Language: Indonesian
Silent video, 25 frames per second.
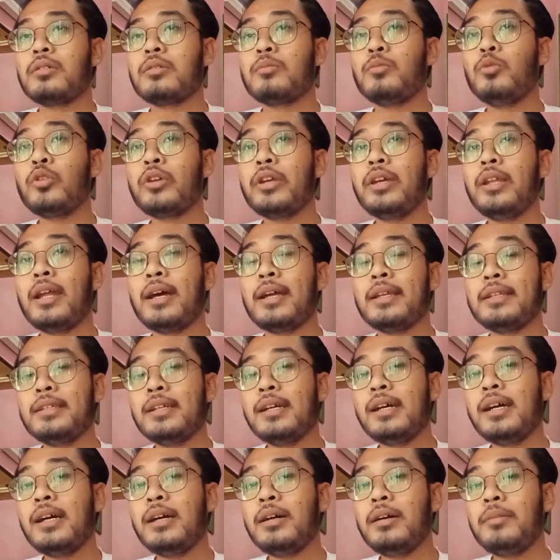mungkin
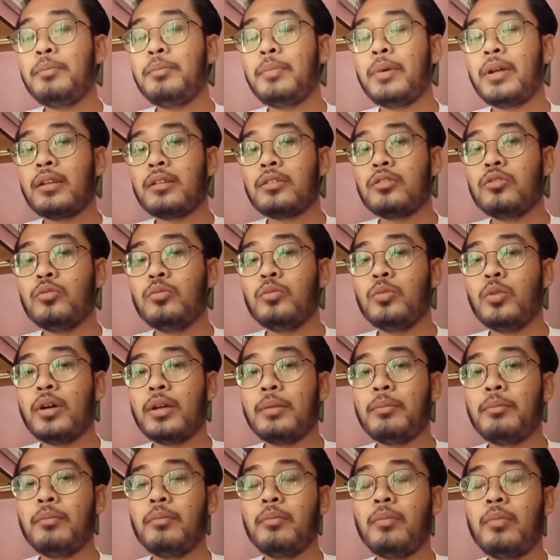aja
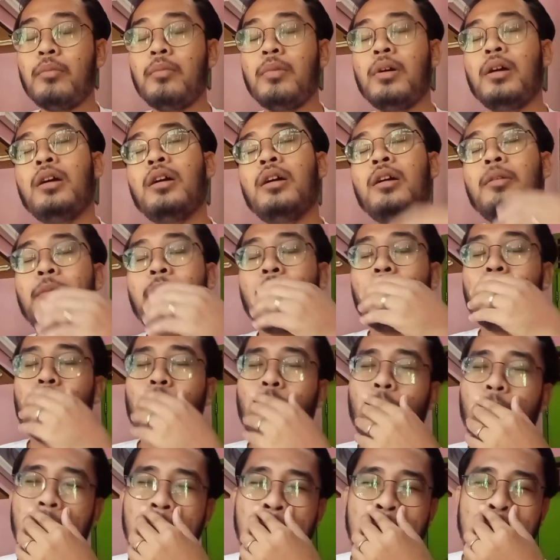pertumbuhan uh, ah, gua
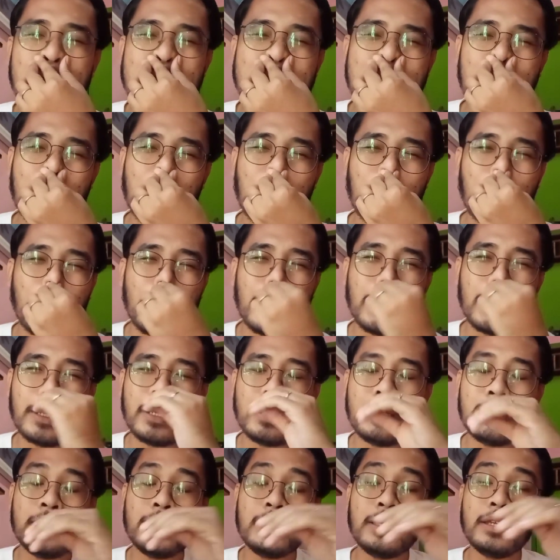gua nggak
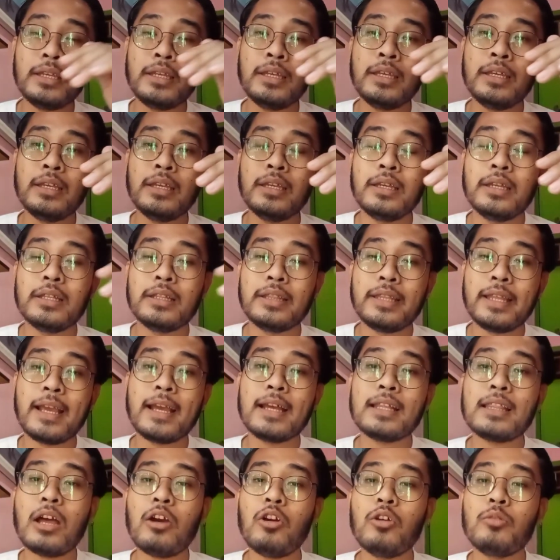sampai di
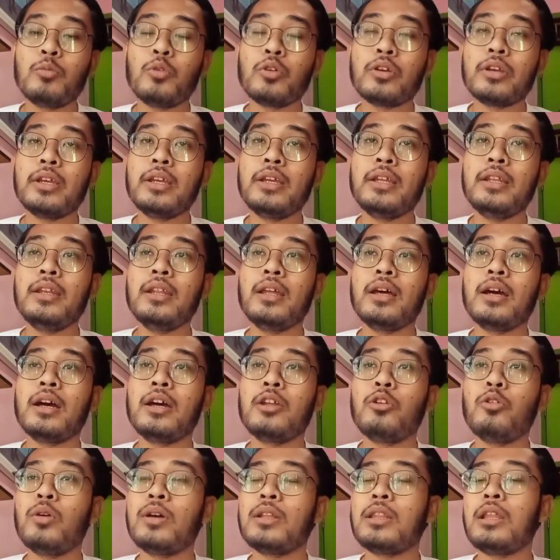tiga tahun, mungkin
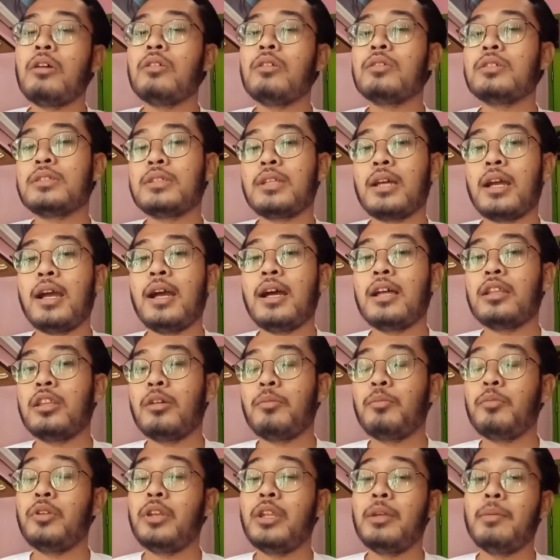dua tahun setengah
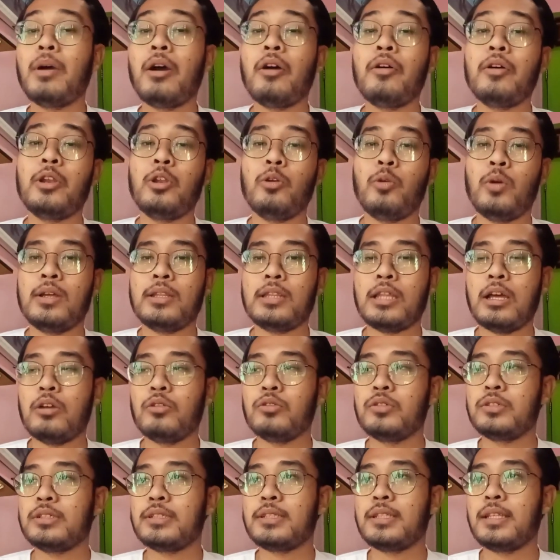ataupun di bawah dua
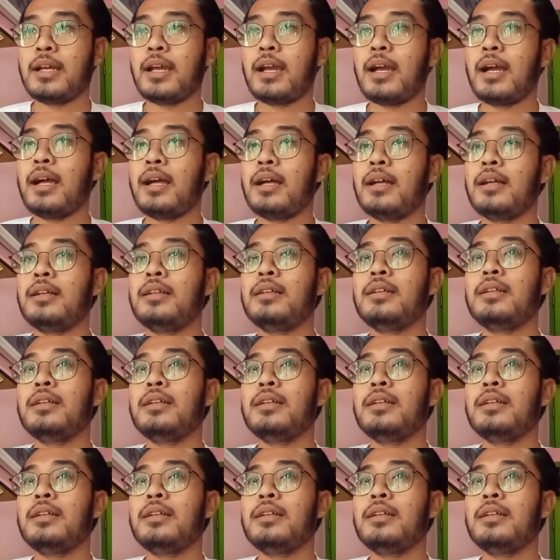tahun setengah.